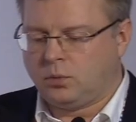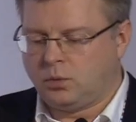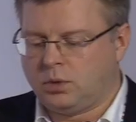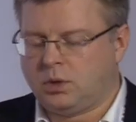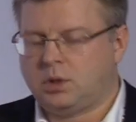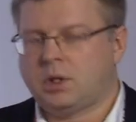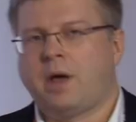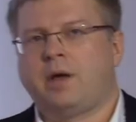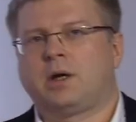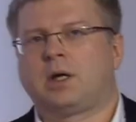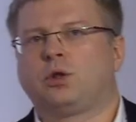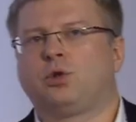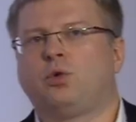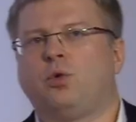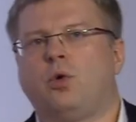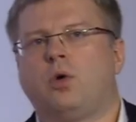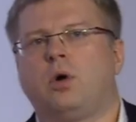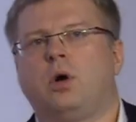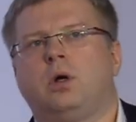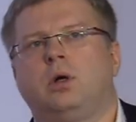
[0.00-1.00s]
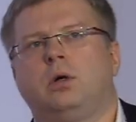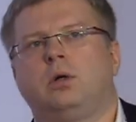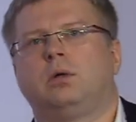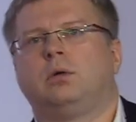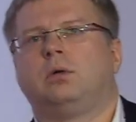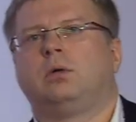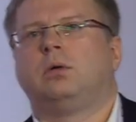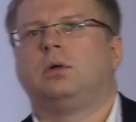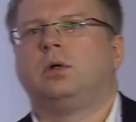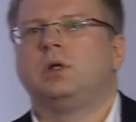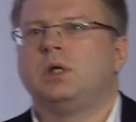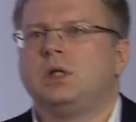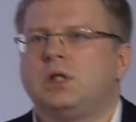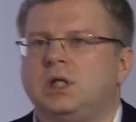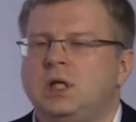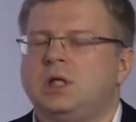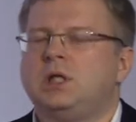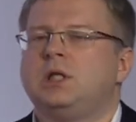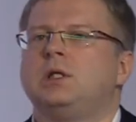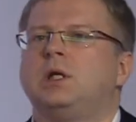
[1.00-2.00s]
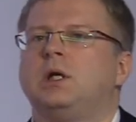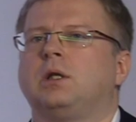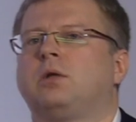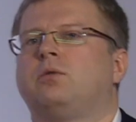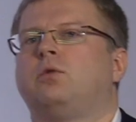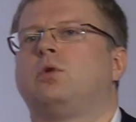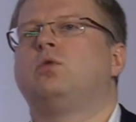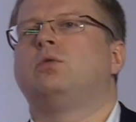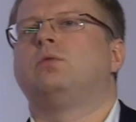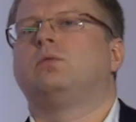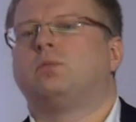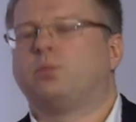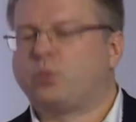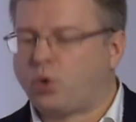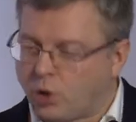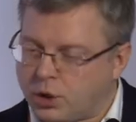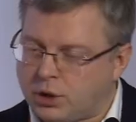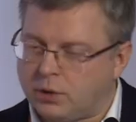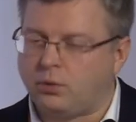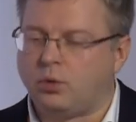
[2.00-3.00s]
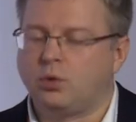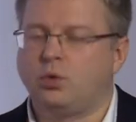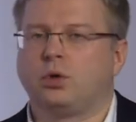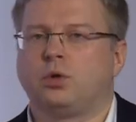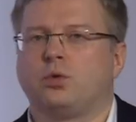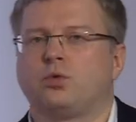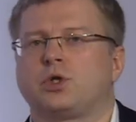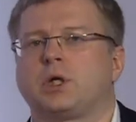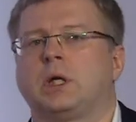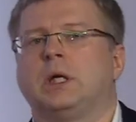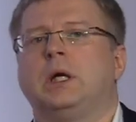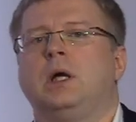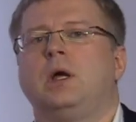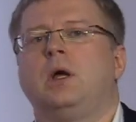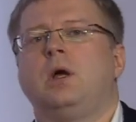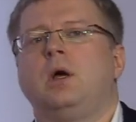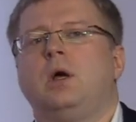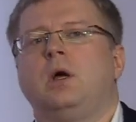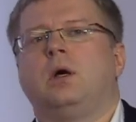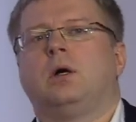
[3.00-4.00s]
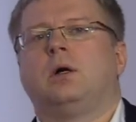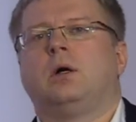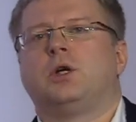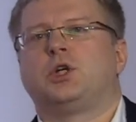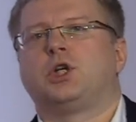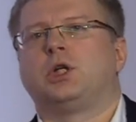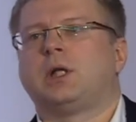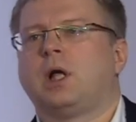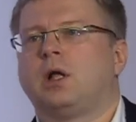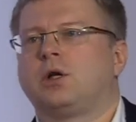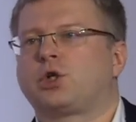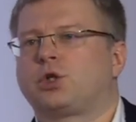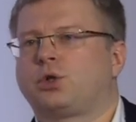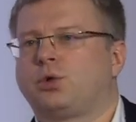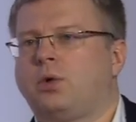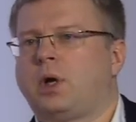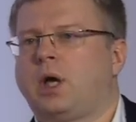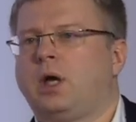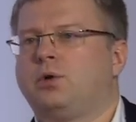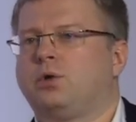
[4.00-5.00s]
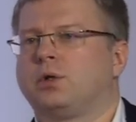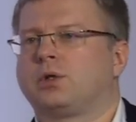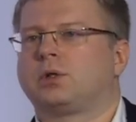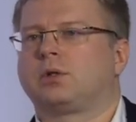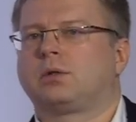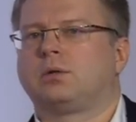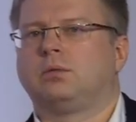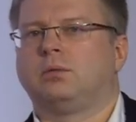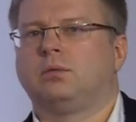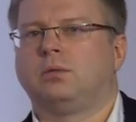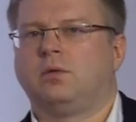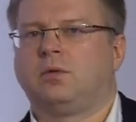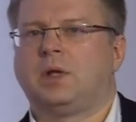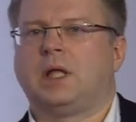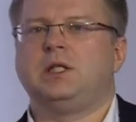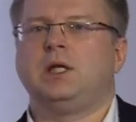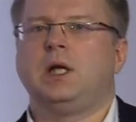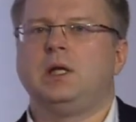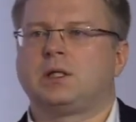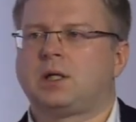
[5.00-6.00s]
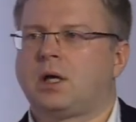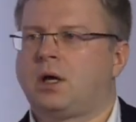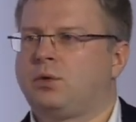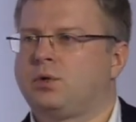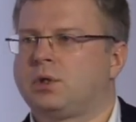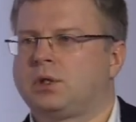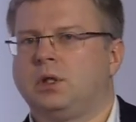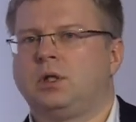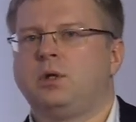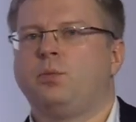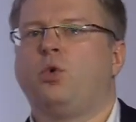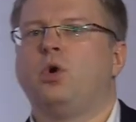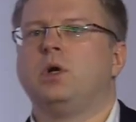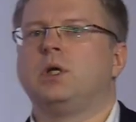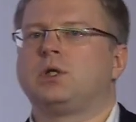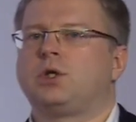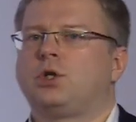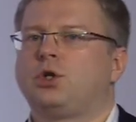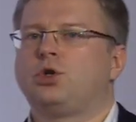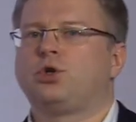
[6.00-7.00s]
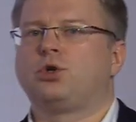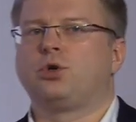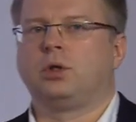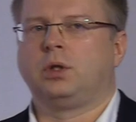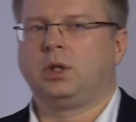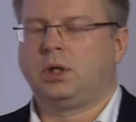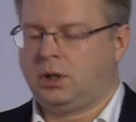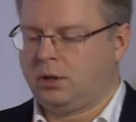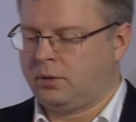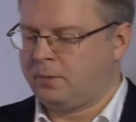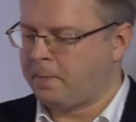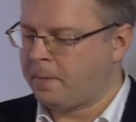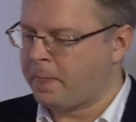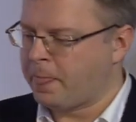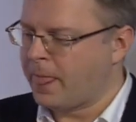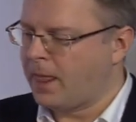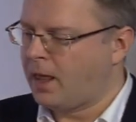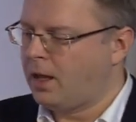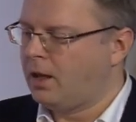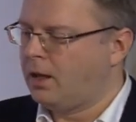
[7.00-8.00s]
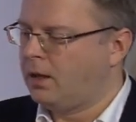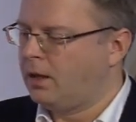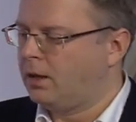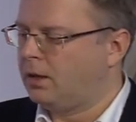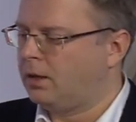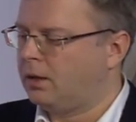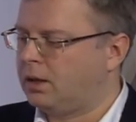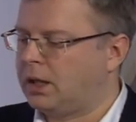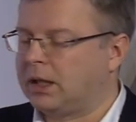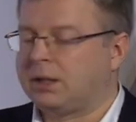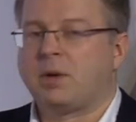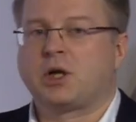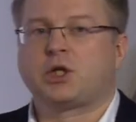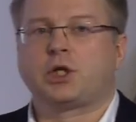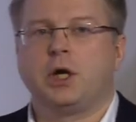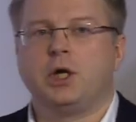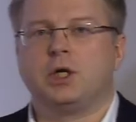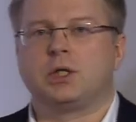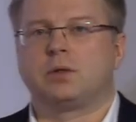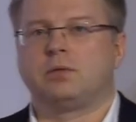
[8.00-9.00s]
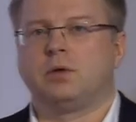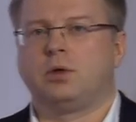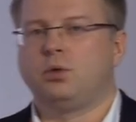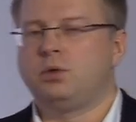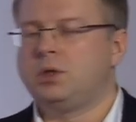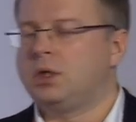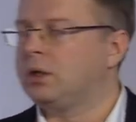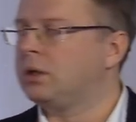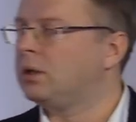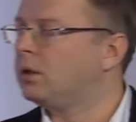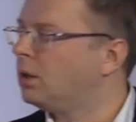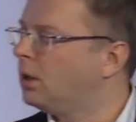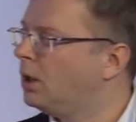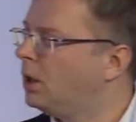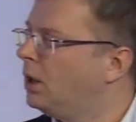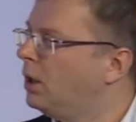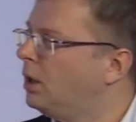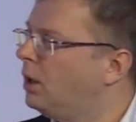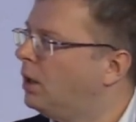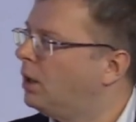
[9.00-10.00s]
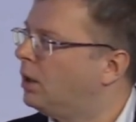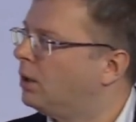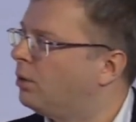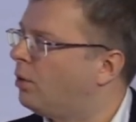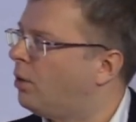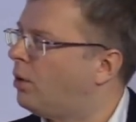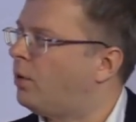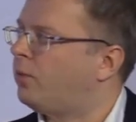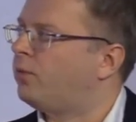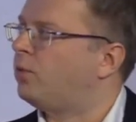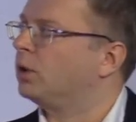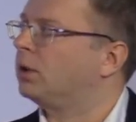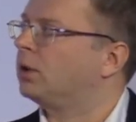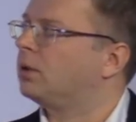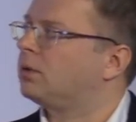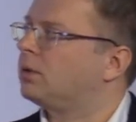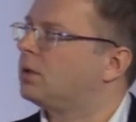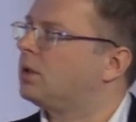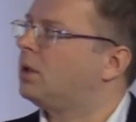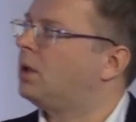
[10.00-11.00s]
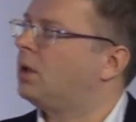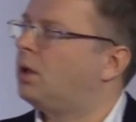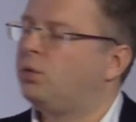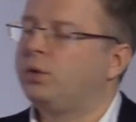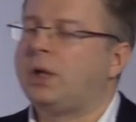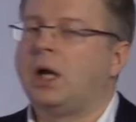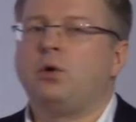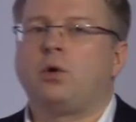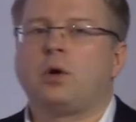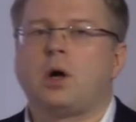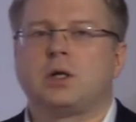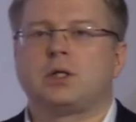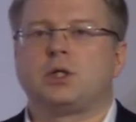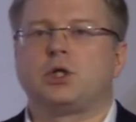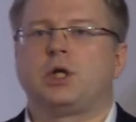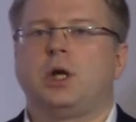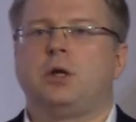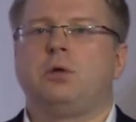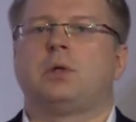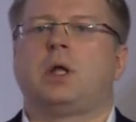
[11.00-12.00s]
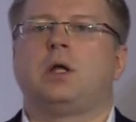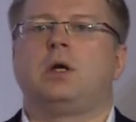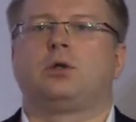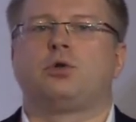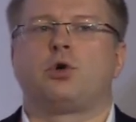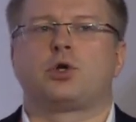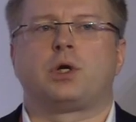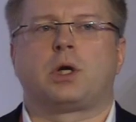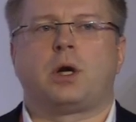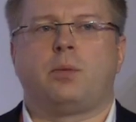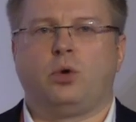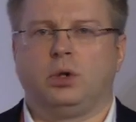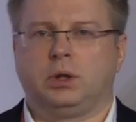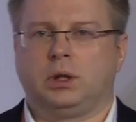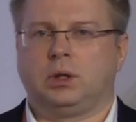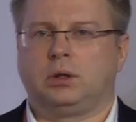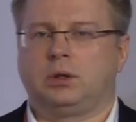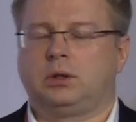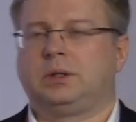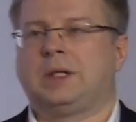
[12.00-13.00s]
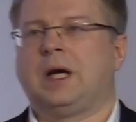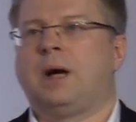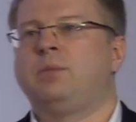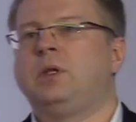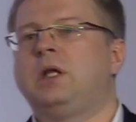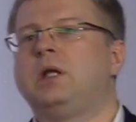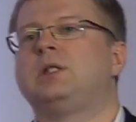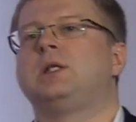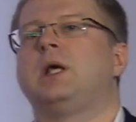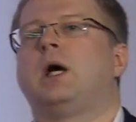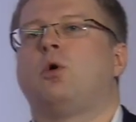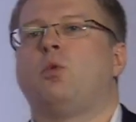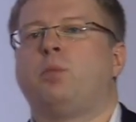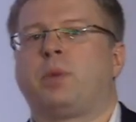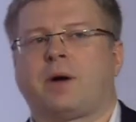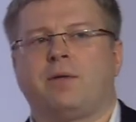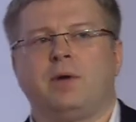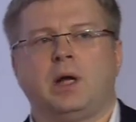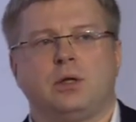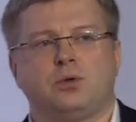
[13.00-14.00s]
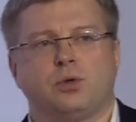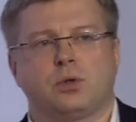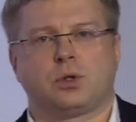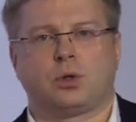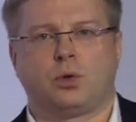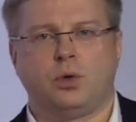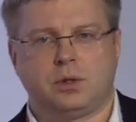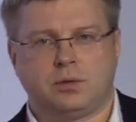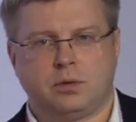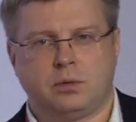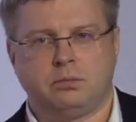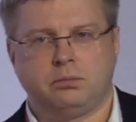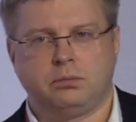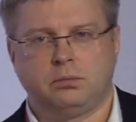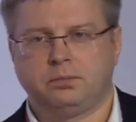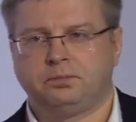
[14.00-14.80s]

наверное, до середины этого прошлого года уже считалось, что iOS, владельцы iOS наиболее защищенные от мошенничества люди, но вот удаленка, к сожалению, на них тоже работает. Там нельзя управлять устройством,